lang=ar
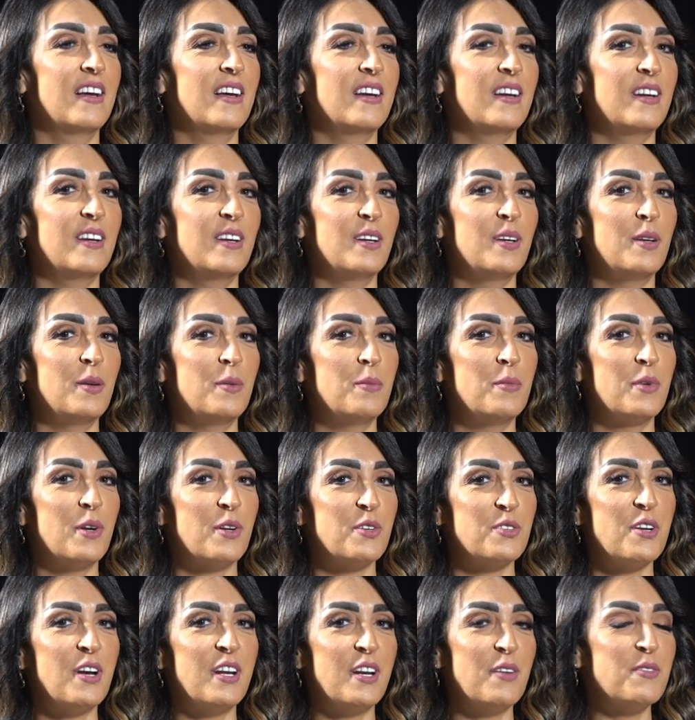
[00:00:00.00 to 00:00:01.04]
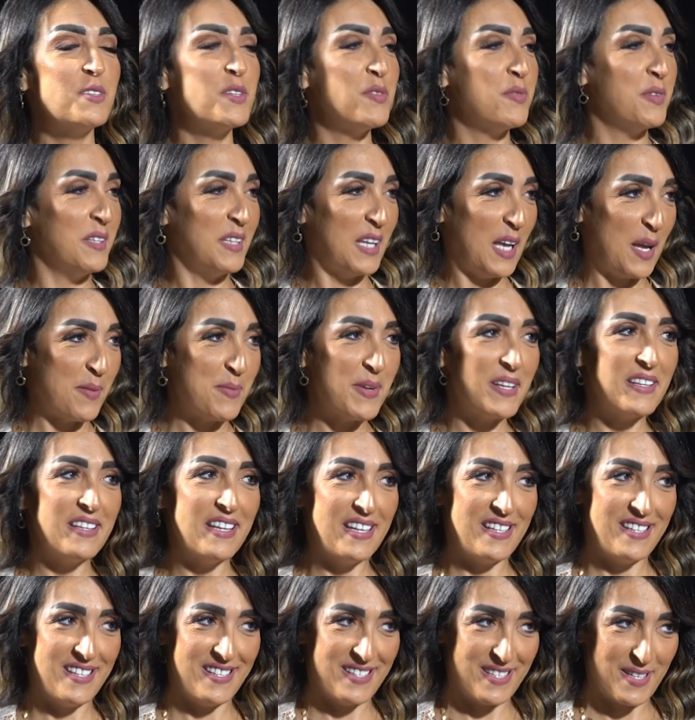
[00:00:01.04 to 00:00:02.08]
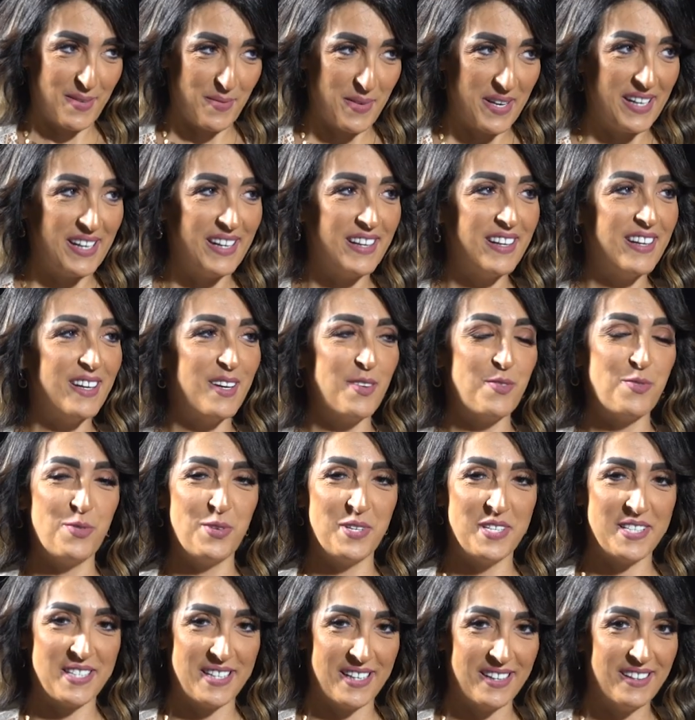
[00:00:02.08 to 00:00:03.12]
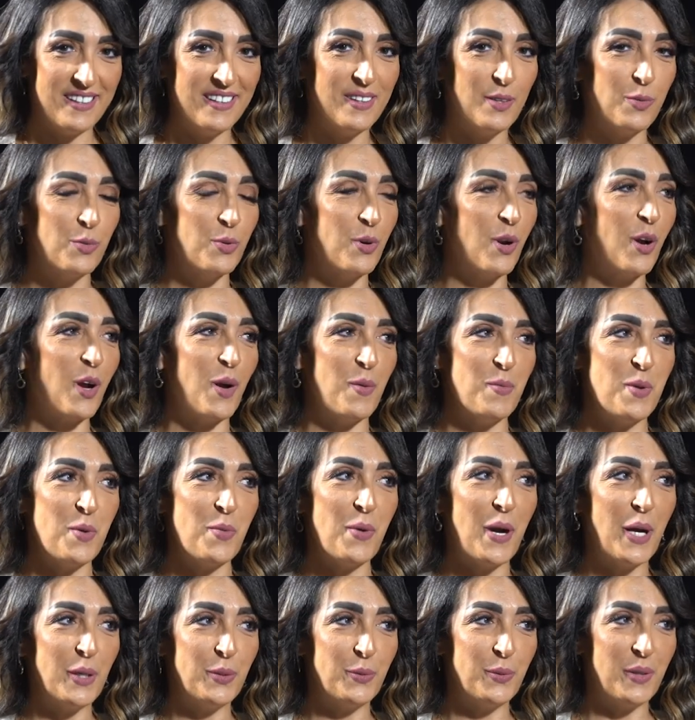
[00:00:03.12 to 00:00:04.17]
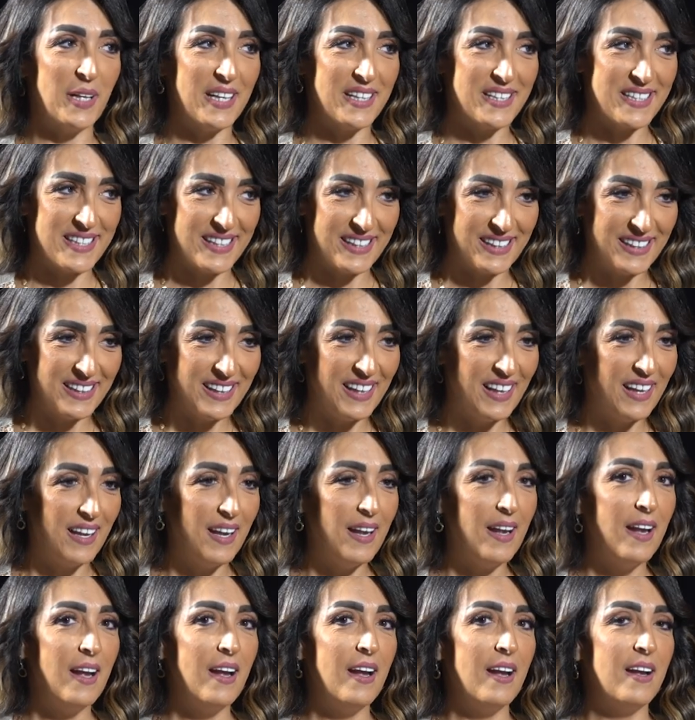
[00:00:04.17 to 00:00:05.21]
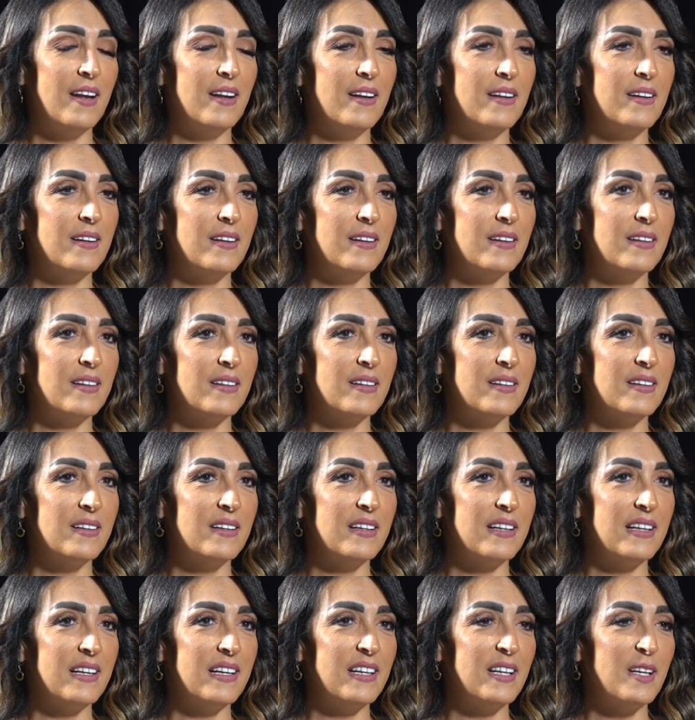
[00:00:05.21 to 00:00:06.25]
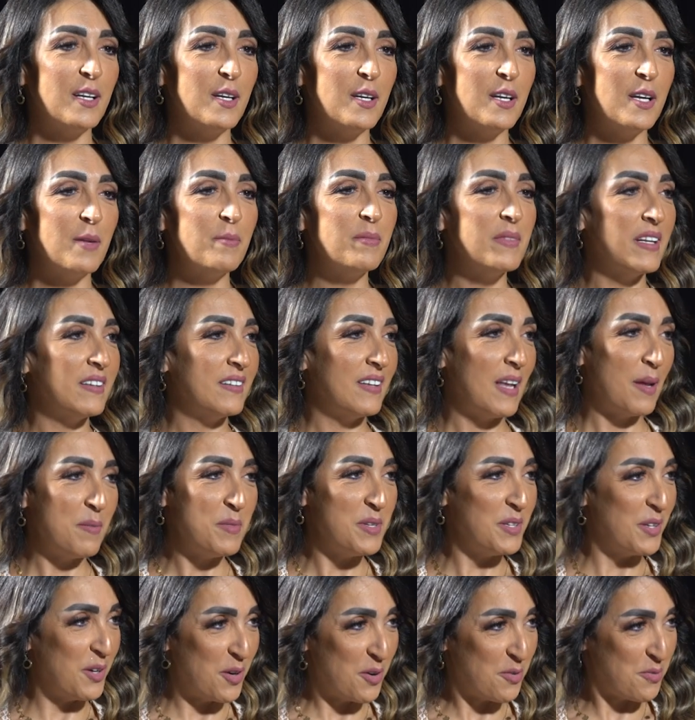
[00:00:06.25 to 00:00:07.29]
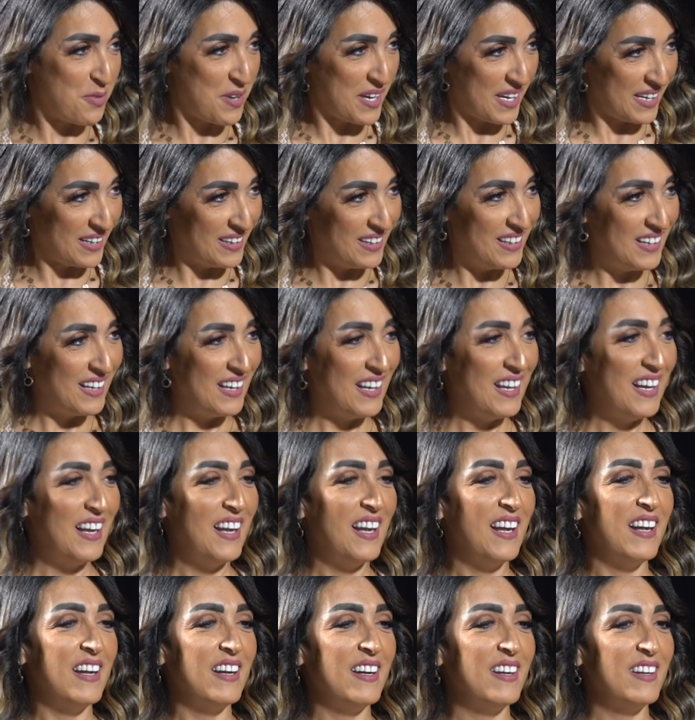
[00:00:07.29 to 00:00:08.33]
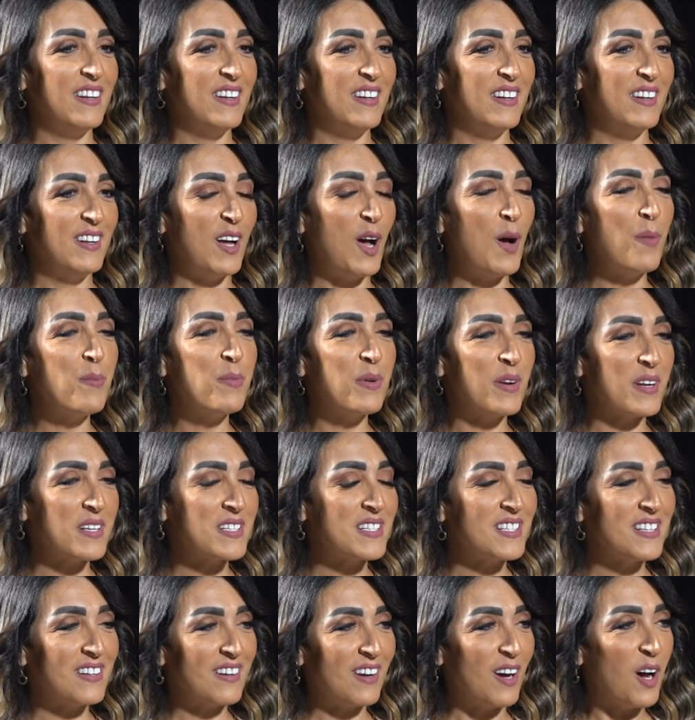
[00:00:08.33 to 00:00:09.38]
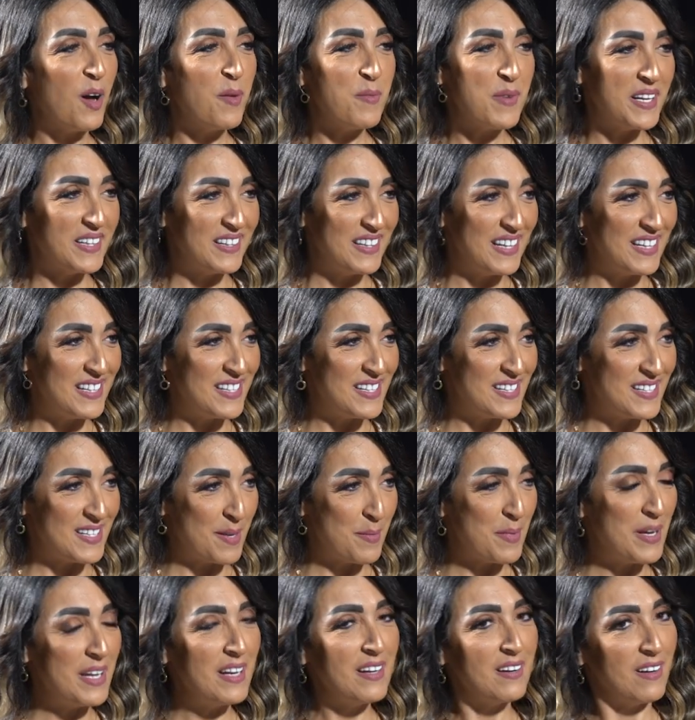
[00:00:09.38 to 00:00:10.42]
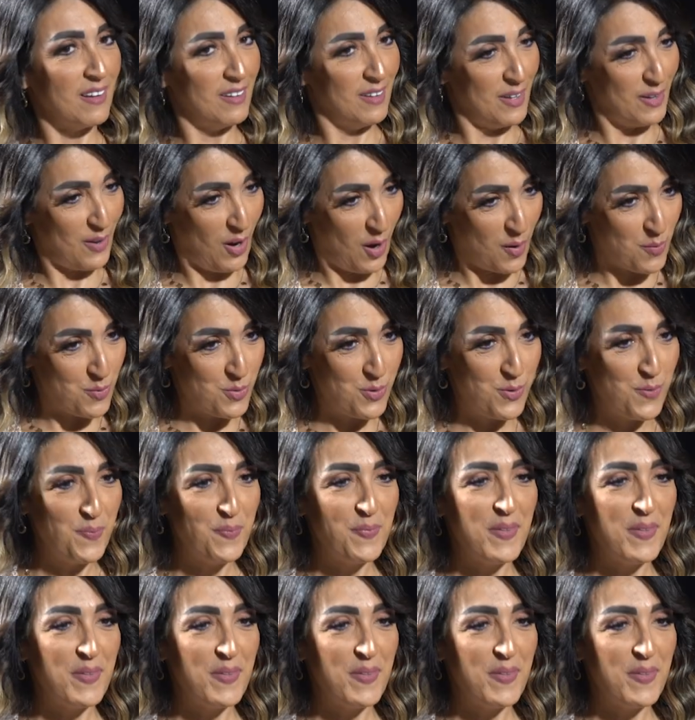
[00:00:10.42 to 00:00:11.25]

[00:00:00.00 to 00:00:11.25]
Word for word: آه، مرشحه نفسي في انتخابات نادي الزمالك فوق السن ورقمي 31 انا ابنه امير الرفاعي ابرز قامات نادي الزمالك الله يرحمه